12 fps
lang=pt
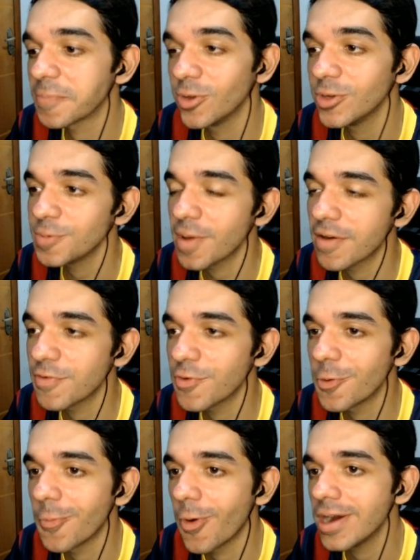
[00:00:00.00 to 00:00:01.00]
Não esperava ver
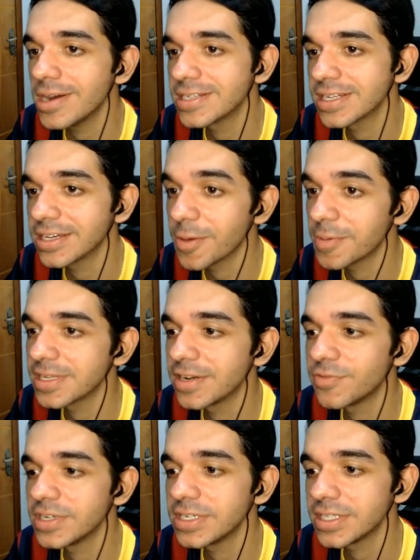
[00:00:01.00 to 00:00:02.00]
o Borges aqui, mas ele
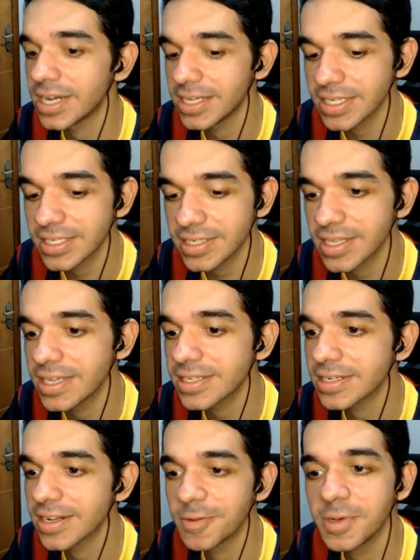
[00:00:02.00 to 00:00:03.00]
fez três
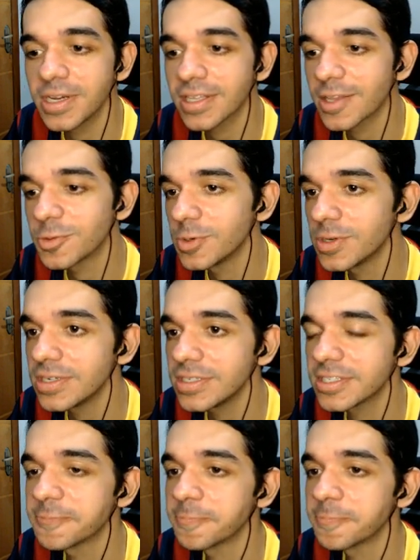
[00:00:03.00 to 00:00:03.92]
assistências na Libertadores.